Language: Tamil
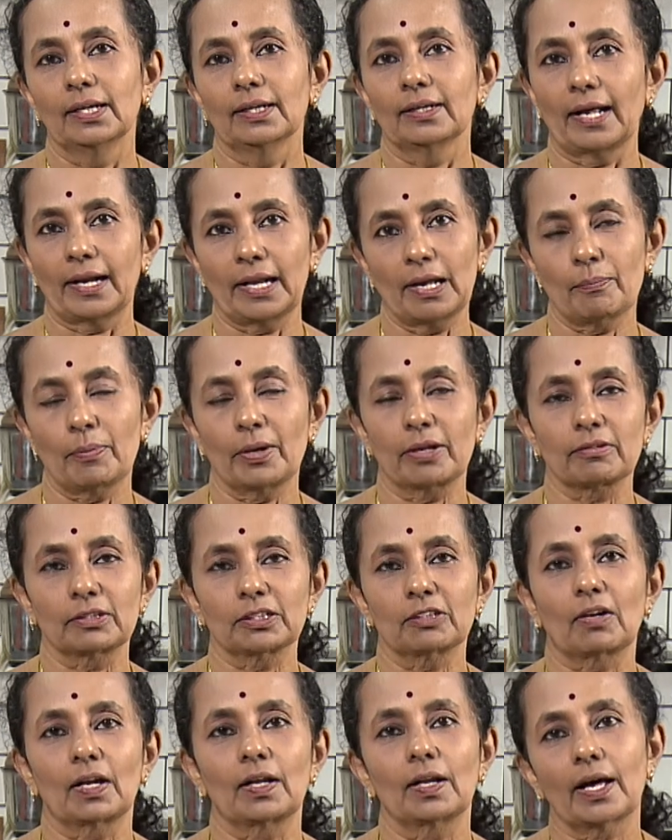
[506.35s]
நிறைய பேர்
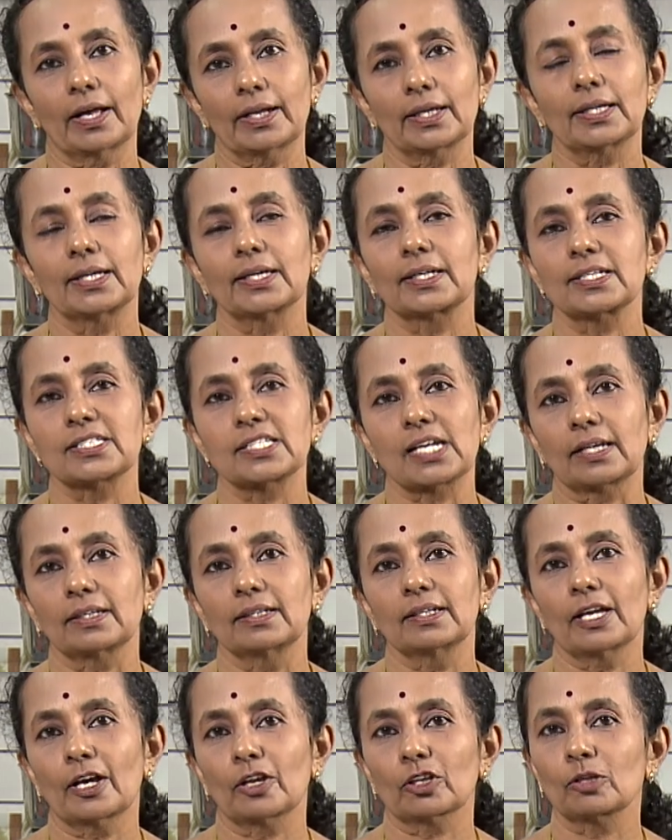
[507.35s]
வந்து வல்லாரைக்கீரை
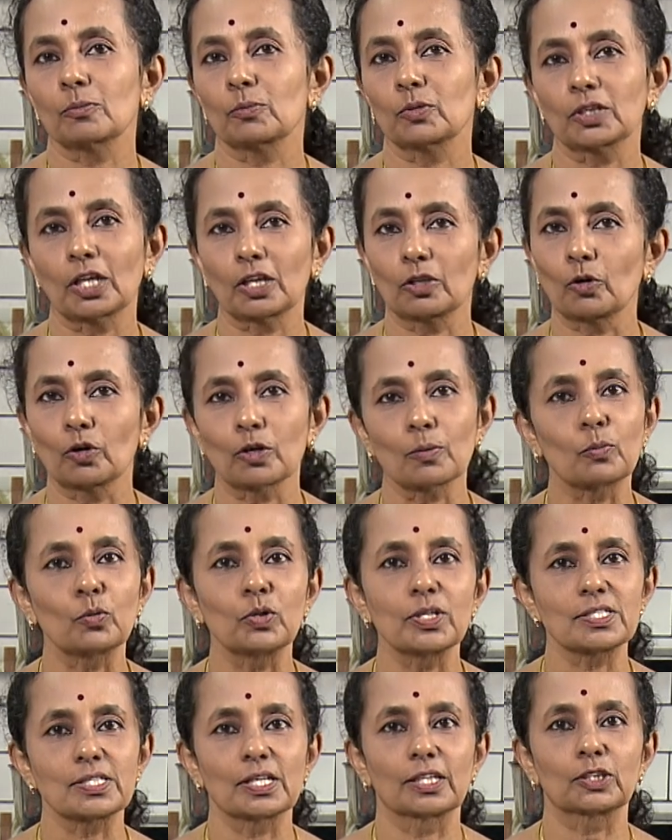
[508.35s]
சட்னி அரைக்கும் போது அதோட
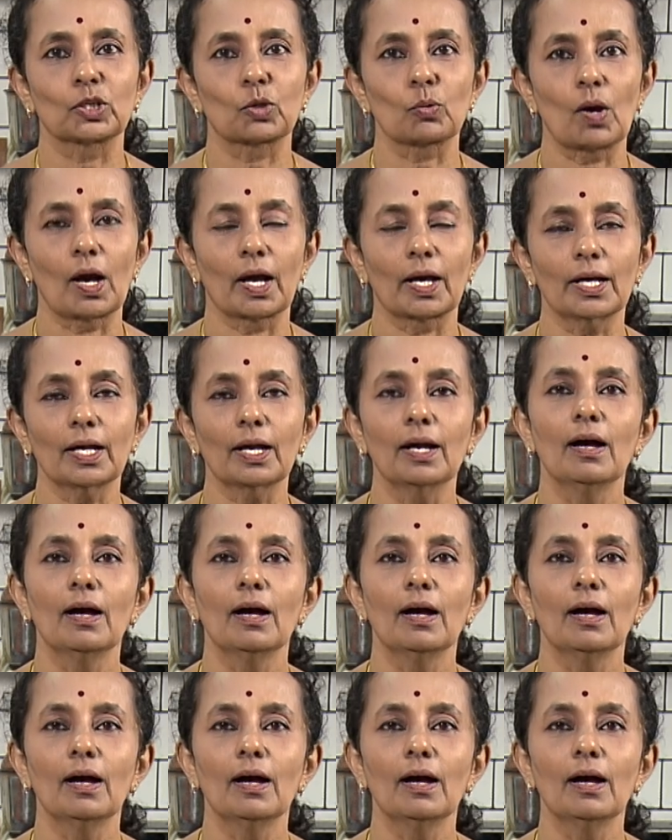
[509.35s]
புளி சேர்த்துருவாங்க